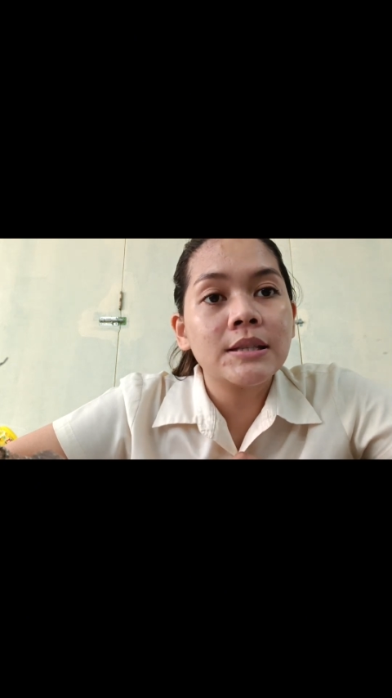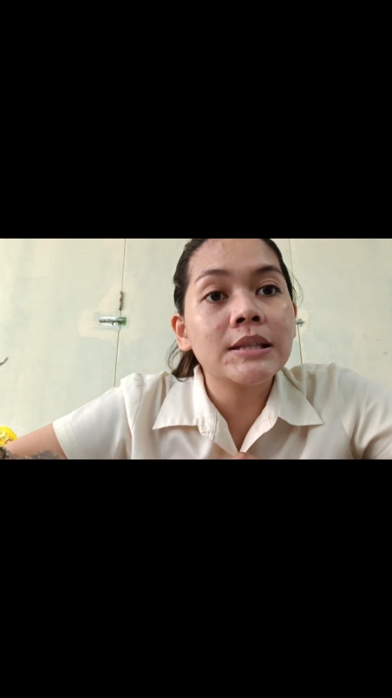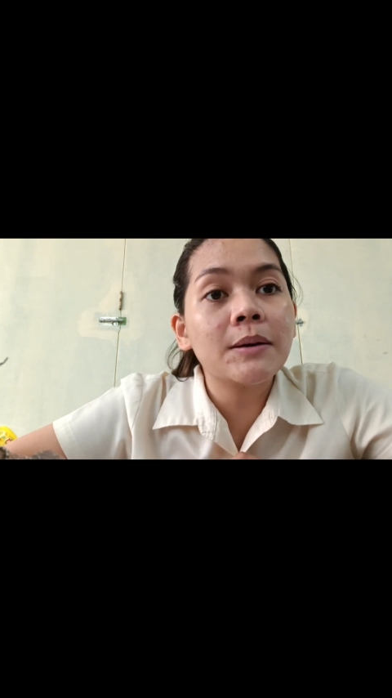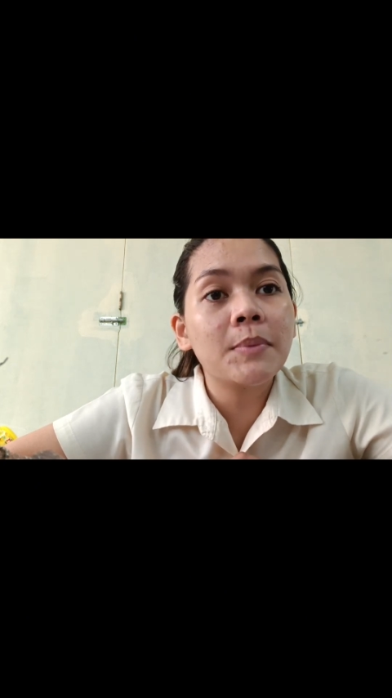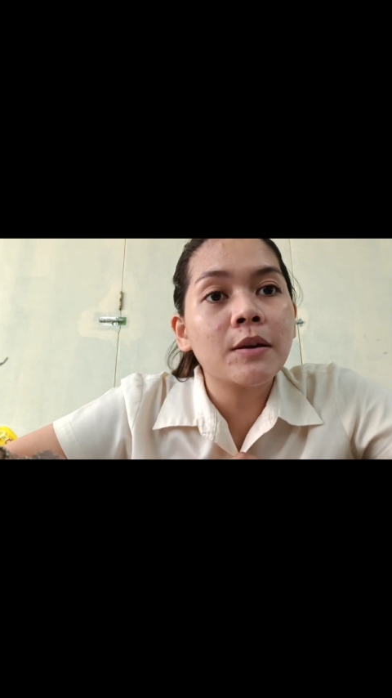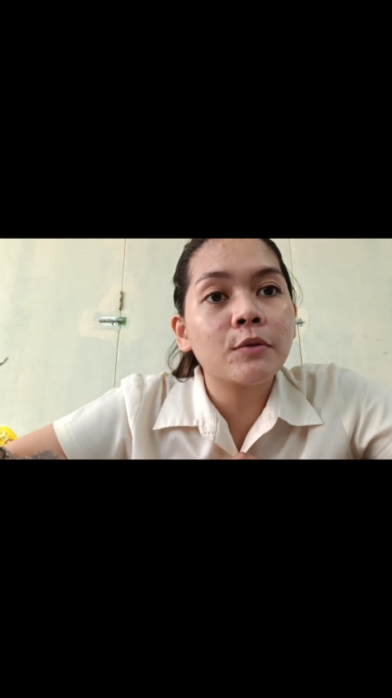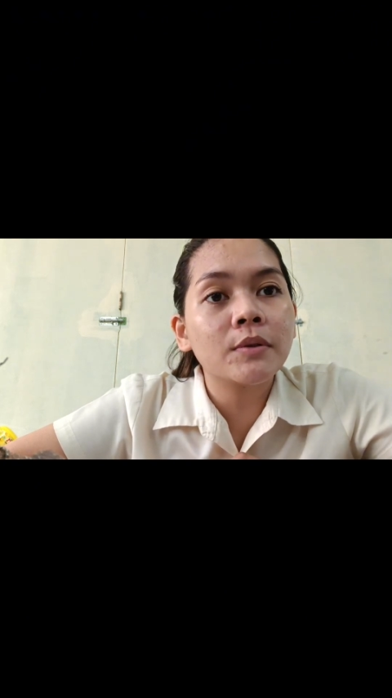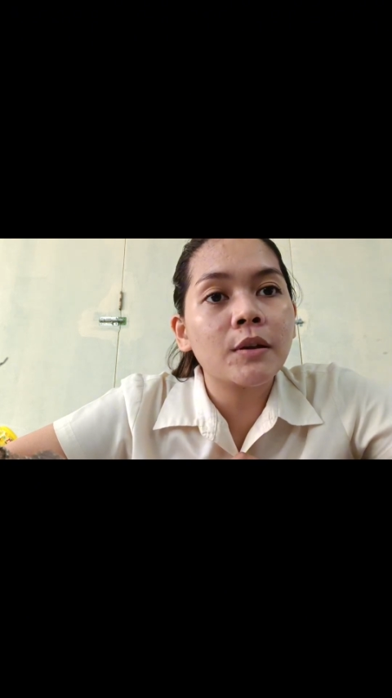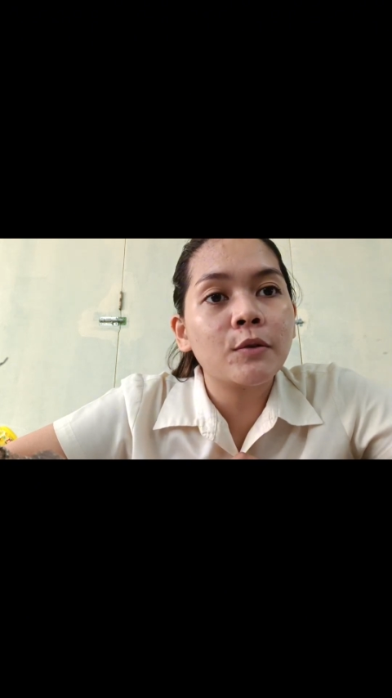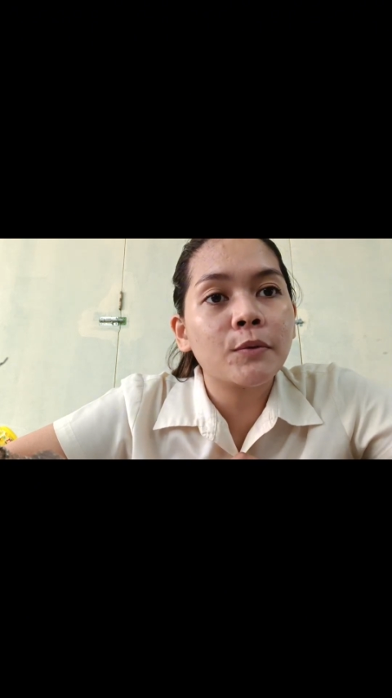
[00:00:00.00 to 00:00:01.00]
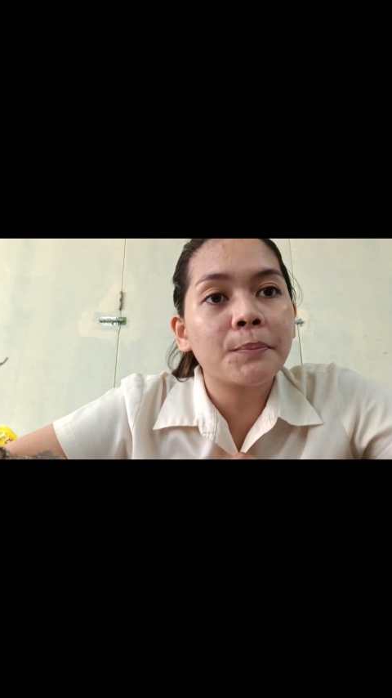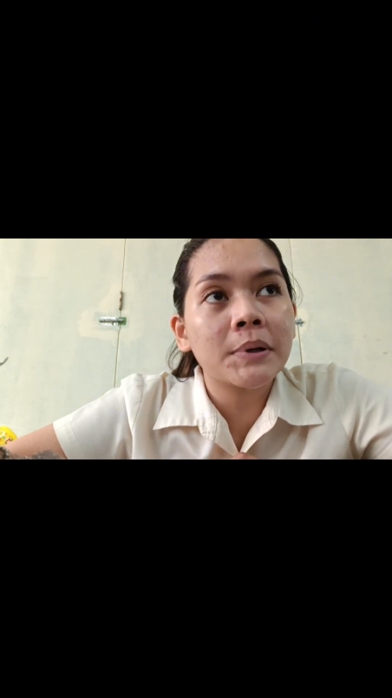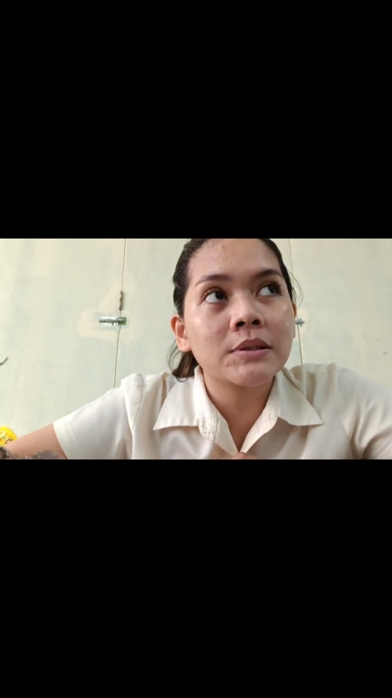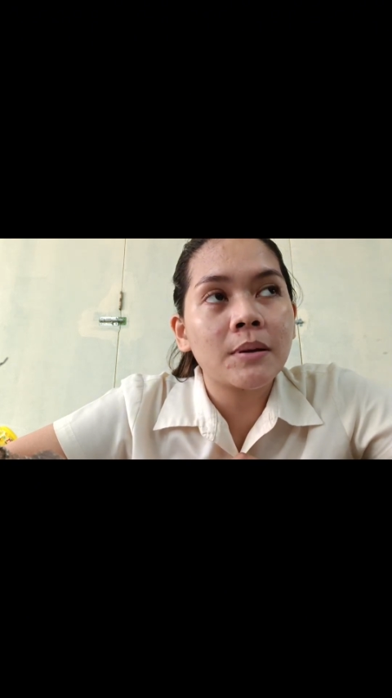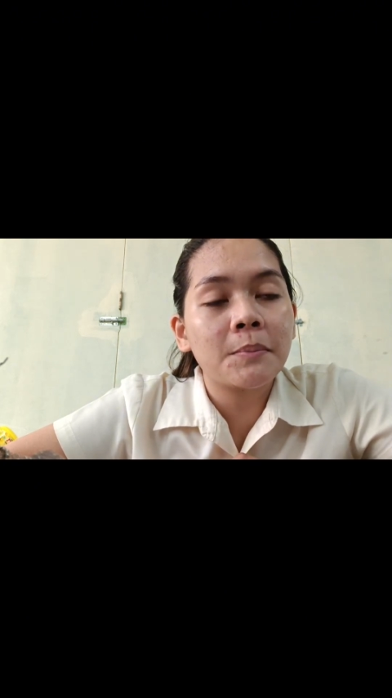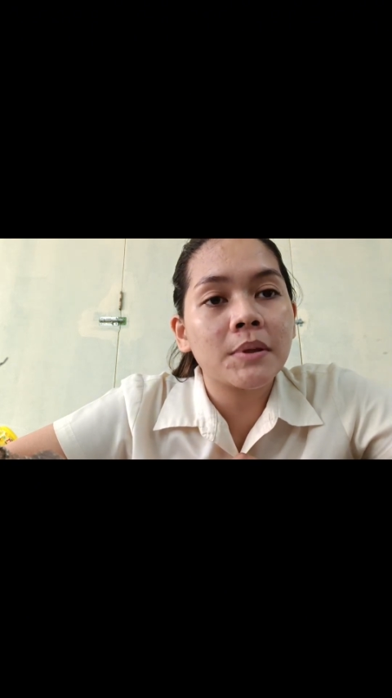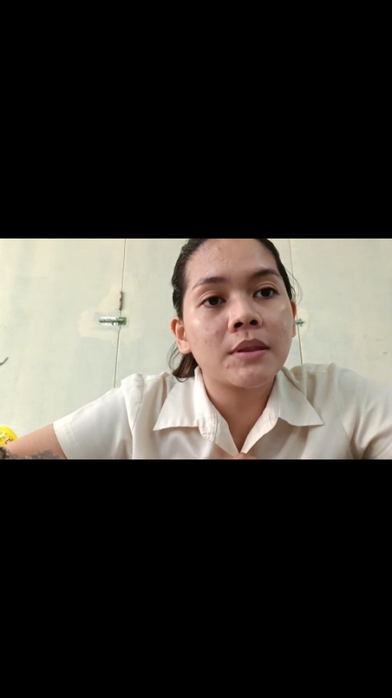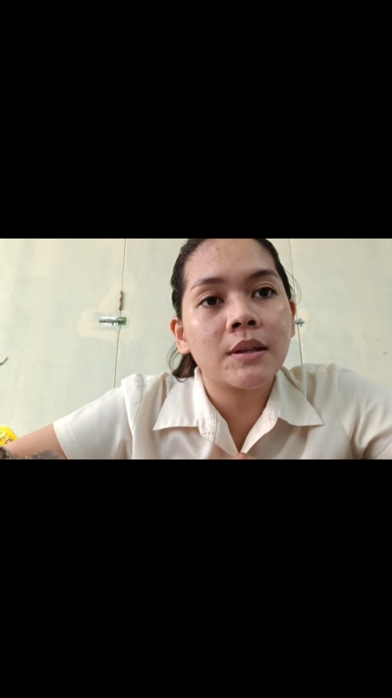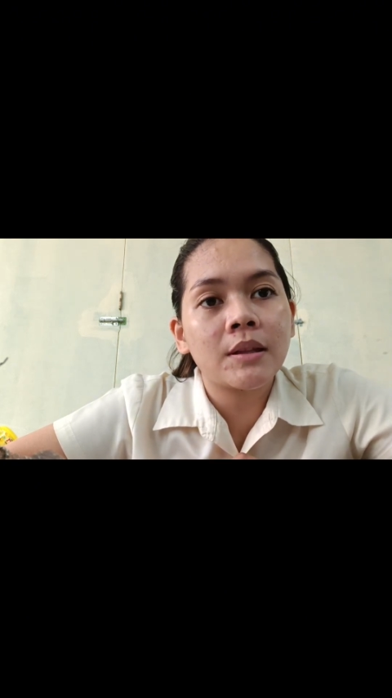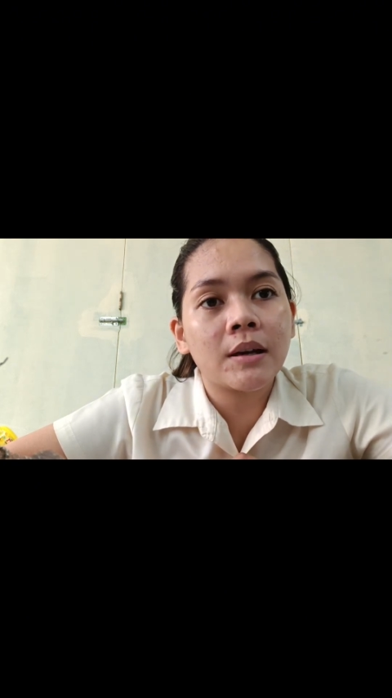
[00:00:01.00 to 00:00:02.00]
sinabay ko na yung pag-submit
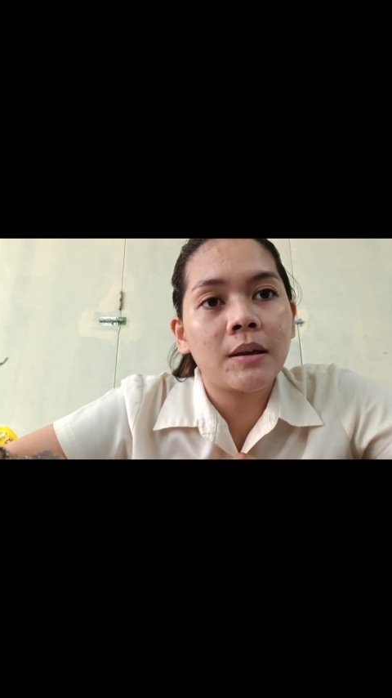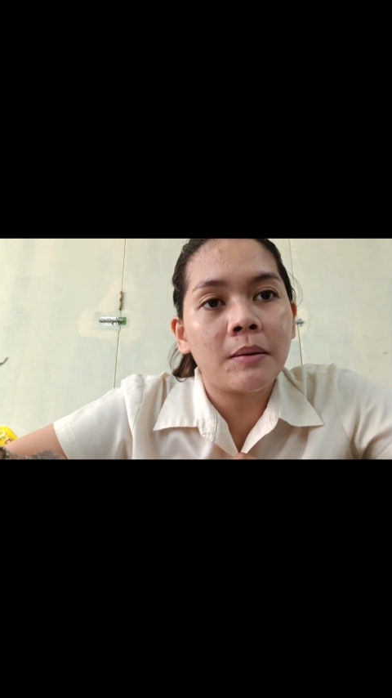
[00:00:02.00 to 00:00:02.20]
din ng